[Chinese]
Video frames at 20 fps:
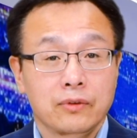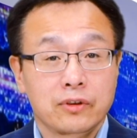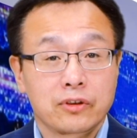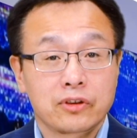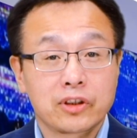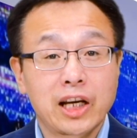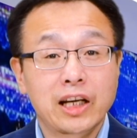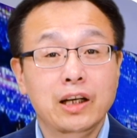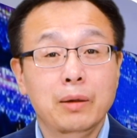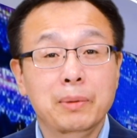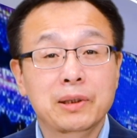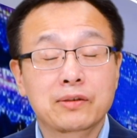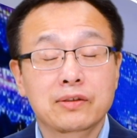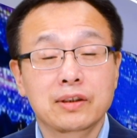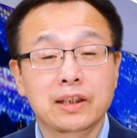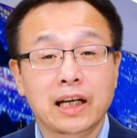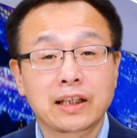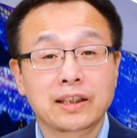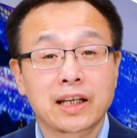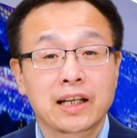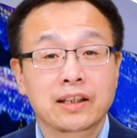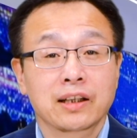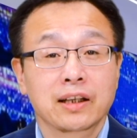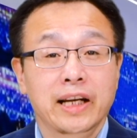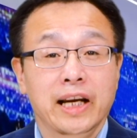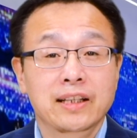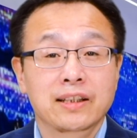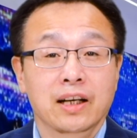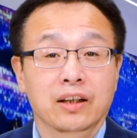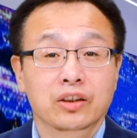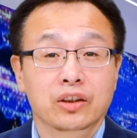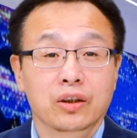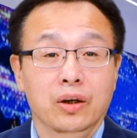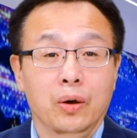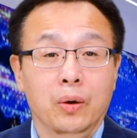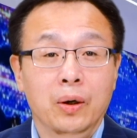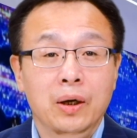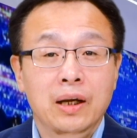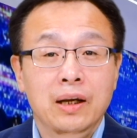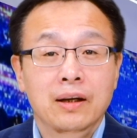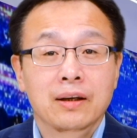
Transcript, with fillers: 在人们自然产生联想之后，